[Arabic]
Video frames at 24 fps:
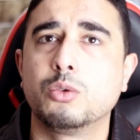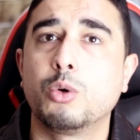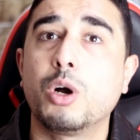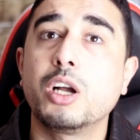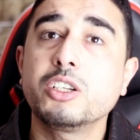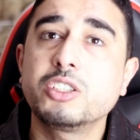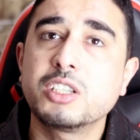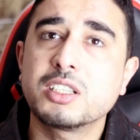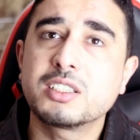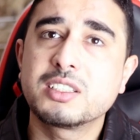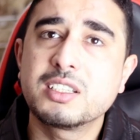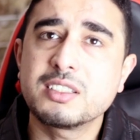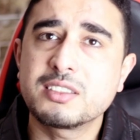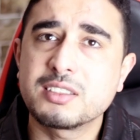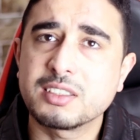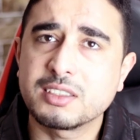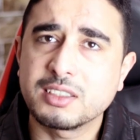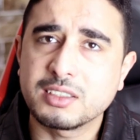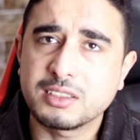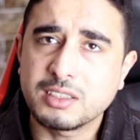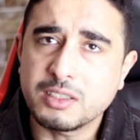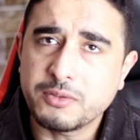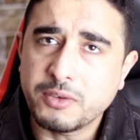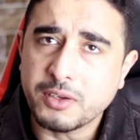واجد قصه
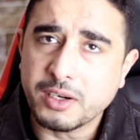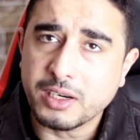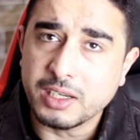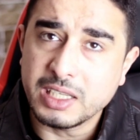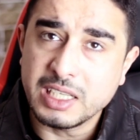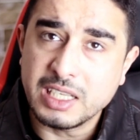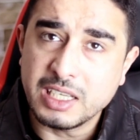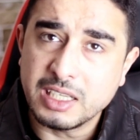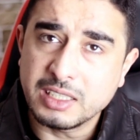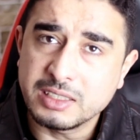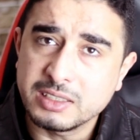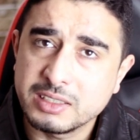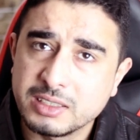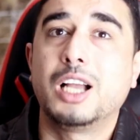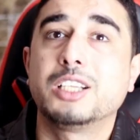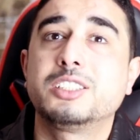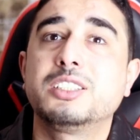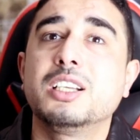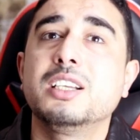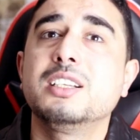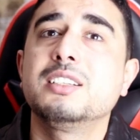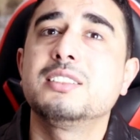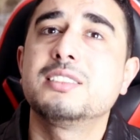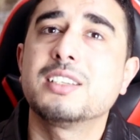الطفل ريان
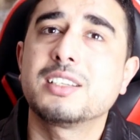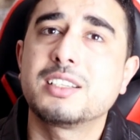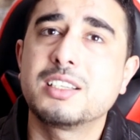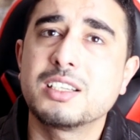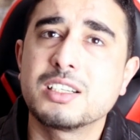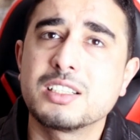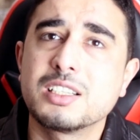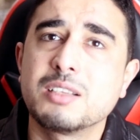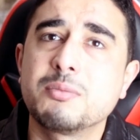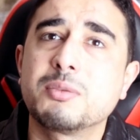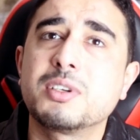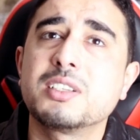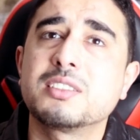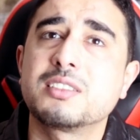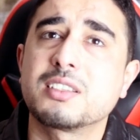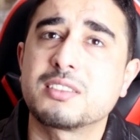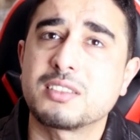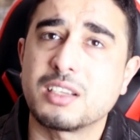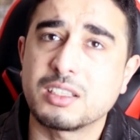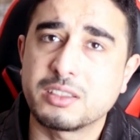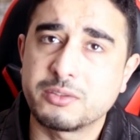عشان يذكرنا بقصص